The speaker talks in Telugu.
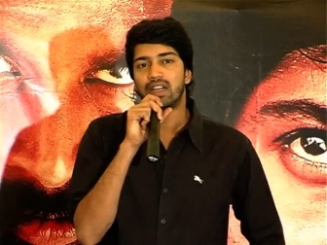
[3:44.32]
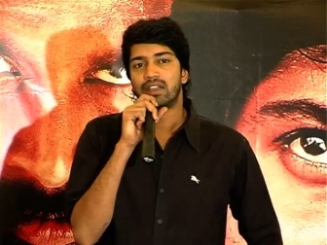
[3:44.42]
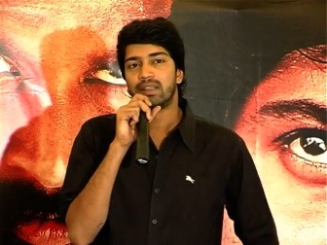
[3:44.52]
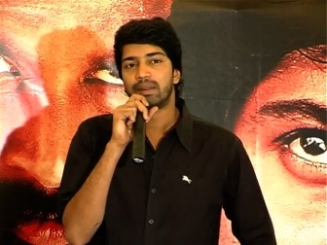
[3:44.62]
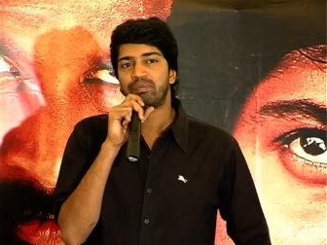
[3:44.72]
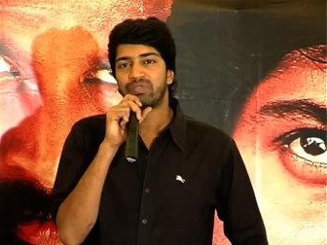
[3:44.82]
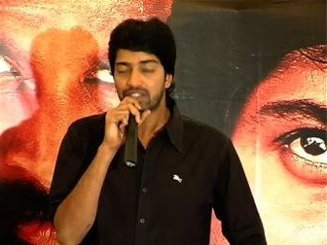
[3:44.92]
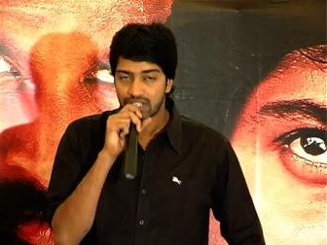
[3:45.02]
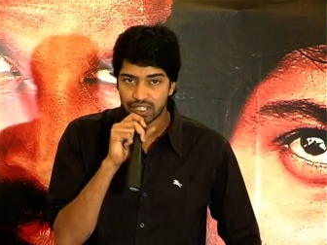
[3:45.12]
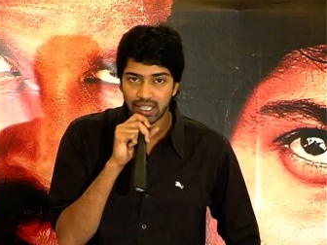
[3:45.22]
అండ్
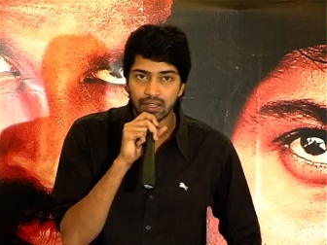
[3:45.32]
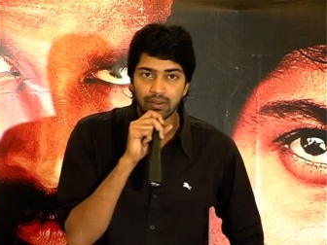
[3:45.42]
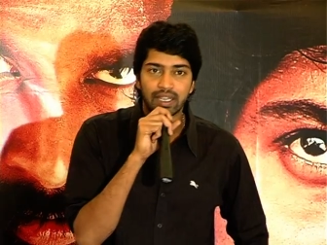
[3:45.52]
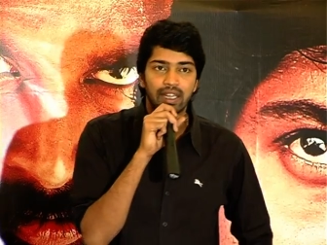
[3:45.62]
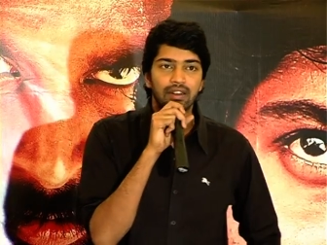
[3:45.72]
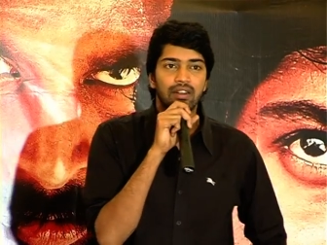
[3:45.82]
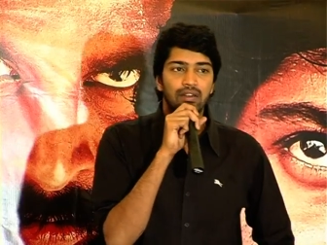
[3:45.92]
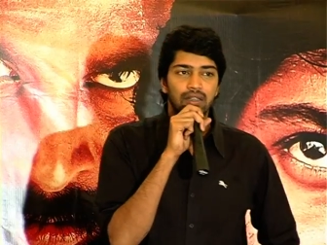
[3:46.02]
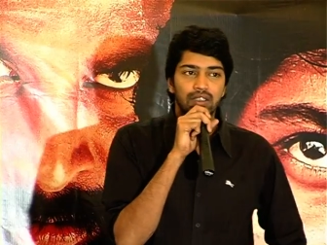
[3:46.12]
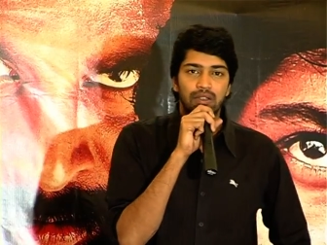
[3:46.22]
శశి గారు అగైన్
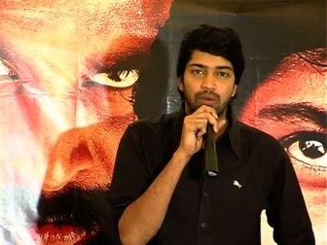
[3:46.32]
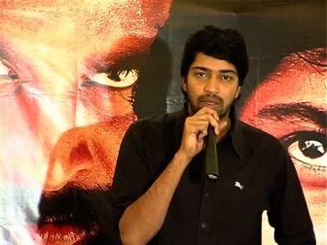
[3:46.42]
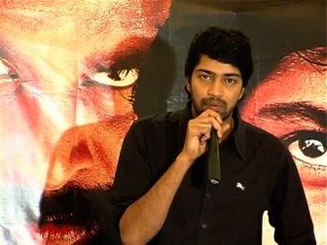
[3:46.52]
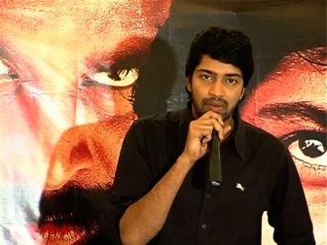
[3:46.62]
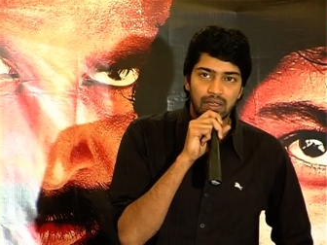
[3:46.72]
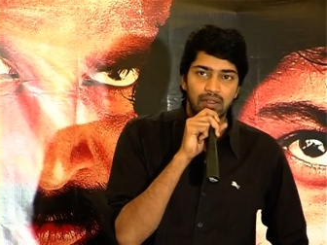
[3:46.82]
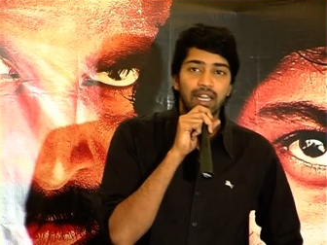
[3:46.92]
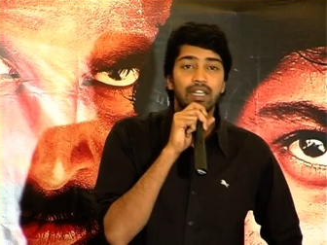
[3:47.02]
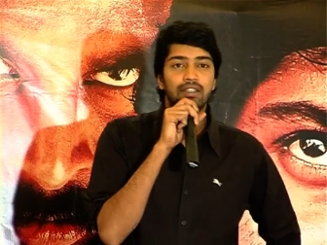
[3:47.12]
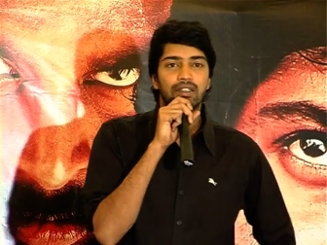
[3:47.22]
ఒక
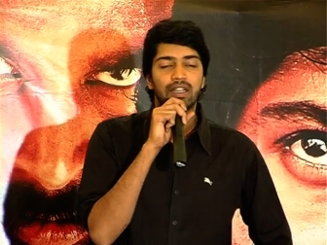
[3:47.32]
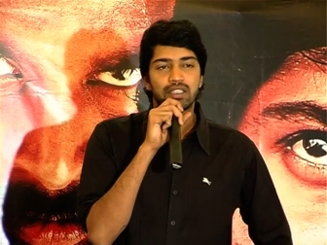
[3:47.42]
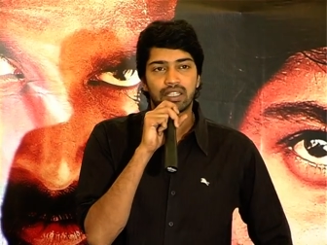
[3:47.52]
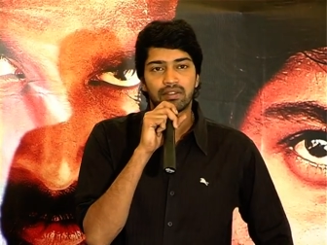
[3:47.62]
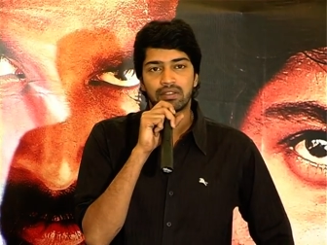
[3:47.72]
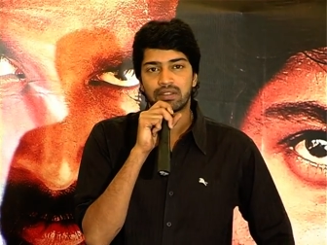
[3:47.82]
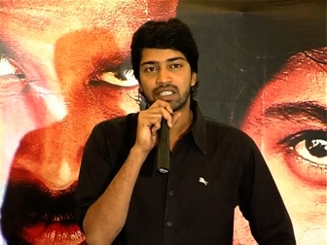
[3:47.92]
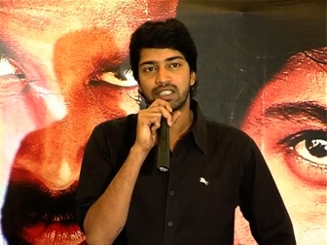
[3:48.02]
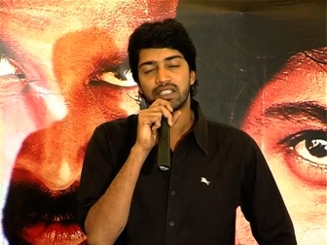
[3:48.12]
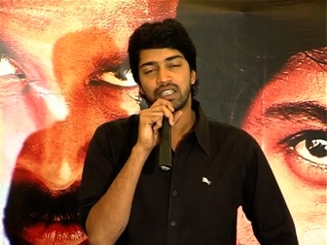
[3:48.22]
డైరెక్టర్గా
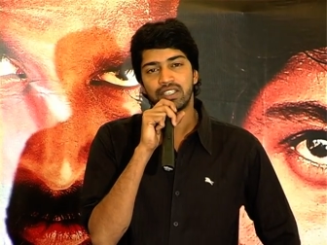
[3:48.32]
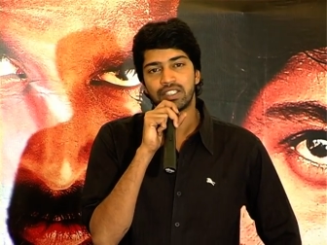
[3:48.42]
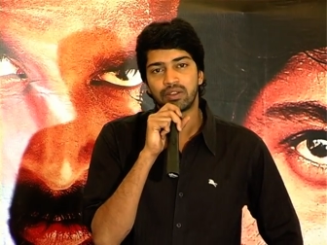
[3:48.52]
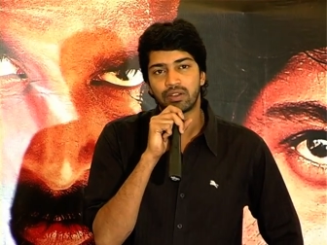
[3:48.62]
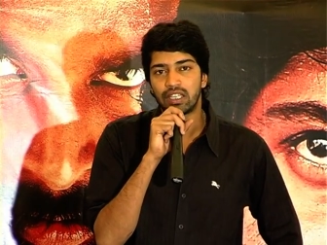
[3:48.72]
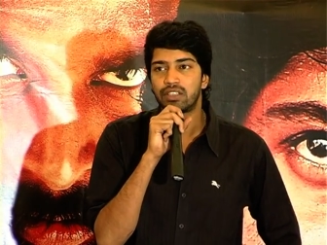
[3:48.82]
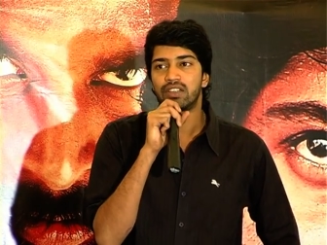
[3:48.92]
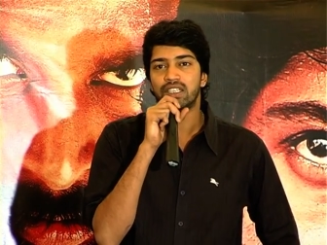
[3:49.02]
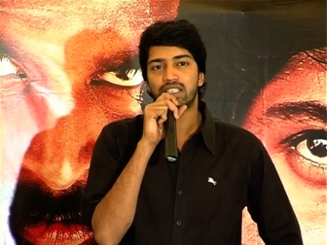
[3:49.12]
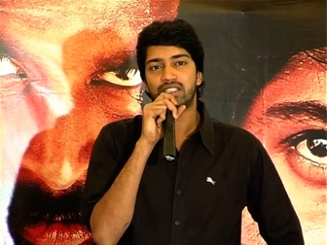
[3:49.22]
సక్సెస్ సాధించారు ఒక
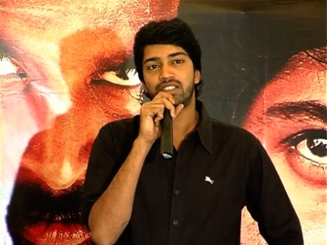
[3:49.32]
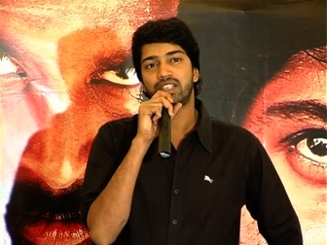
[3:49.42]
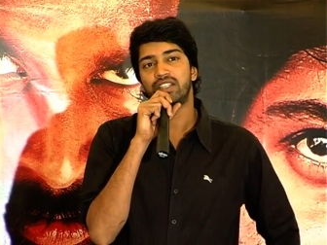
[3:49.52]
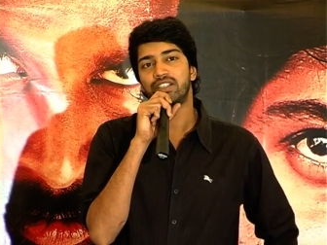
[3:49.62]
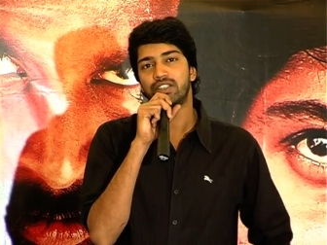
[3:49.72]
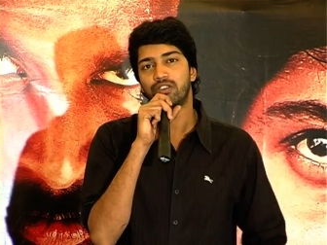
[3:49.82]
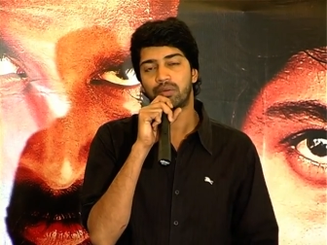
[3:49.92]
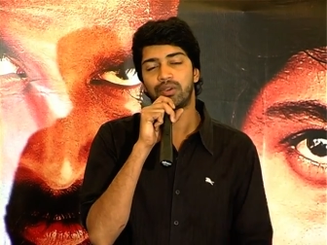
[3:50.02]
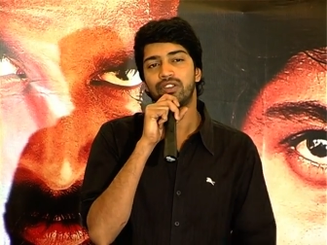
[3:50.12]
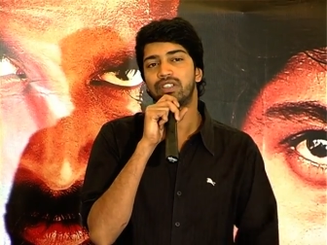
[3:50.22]
నటుడుగా సక్సెస్ సాధించారు ఒక
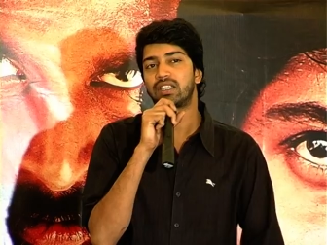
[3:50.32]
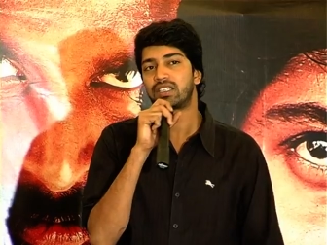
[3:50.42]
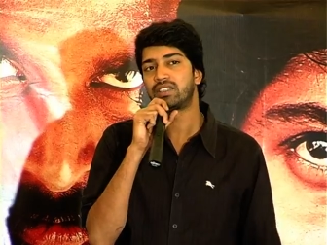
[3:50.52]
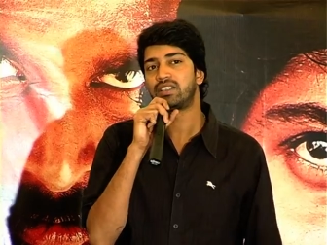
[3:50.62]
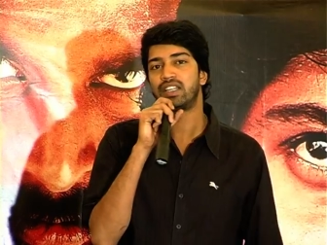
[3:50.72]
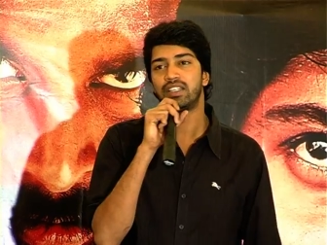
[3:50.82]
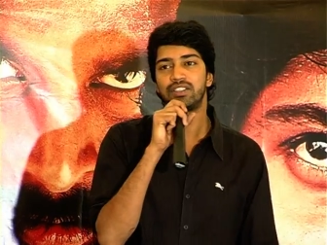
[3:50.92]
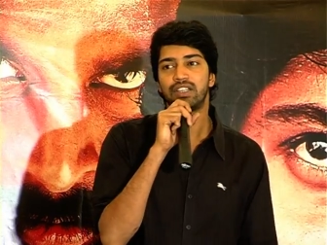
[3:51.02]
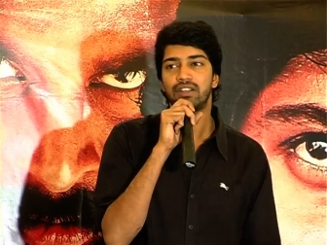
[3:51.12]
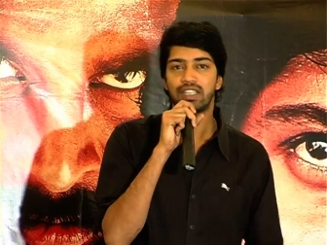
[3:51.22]
ప్రొడ్యూసర్గా సక్సెస్
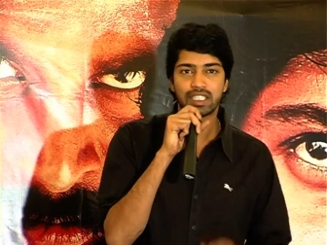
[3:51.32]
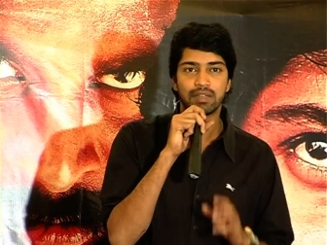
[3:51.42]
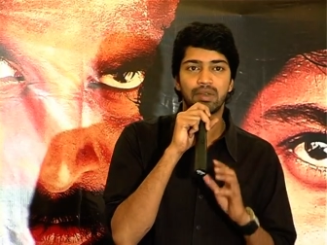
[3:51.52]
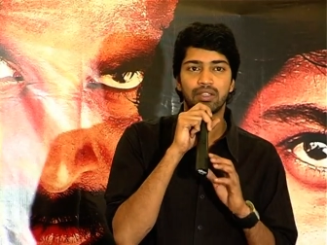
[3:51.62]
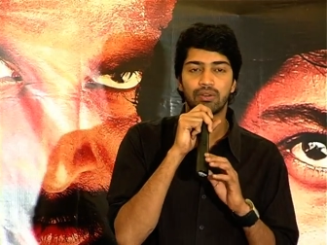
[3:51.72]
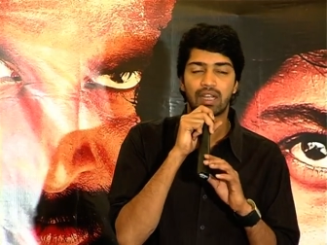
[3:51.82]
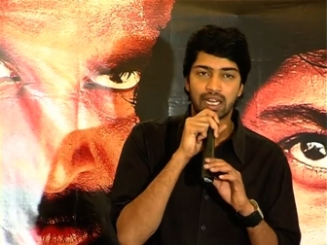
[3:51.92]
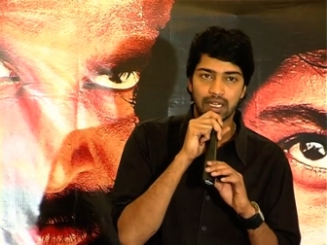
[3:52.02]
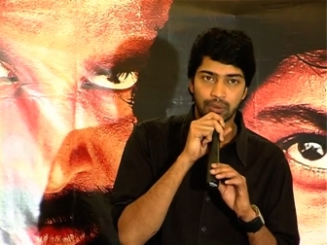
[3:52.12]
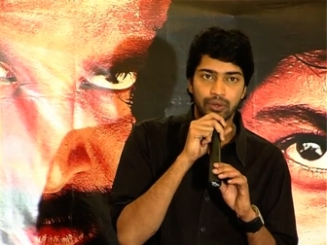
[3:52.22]
సాధించారు ఈ సినిమాతో
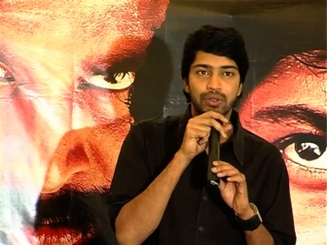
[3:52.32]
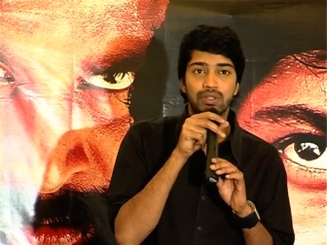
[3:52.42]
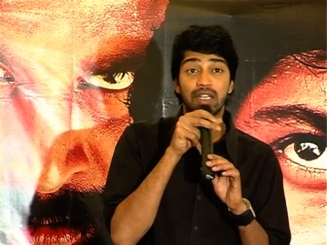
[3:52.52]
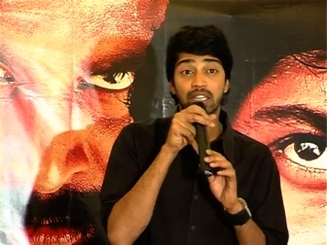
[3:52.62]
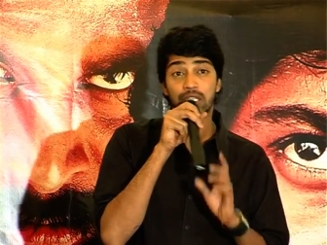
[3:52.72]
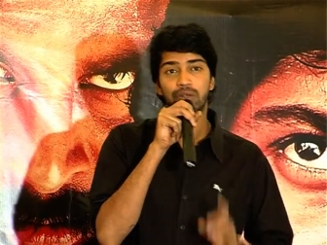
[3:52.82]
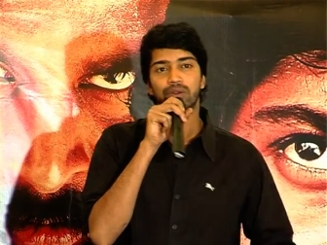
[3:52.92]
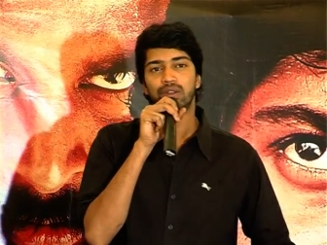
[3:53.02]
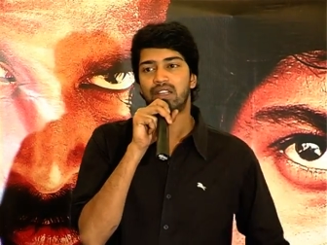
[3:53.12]
ఆయన ప్రొడ్యూసర్ నటుడు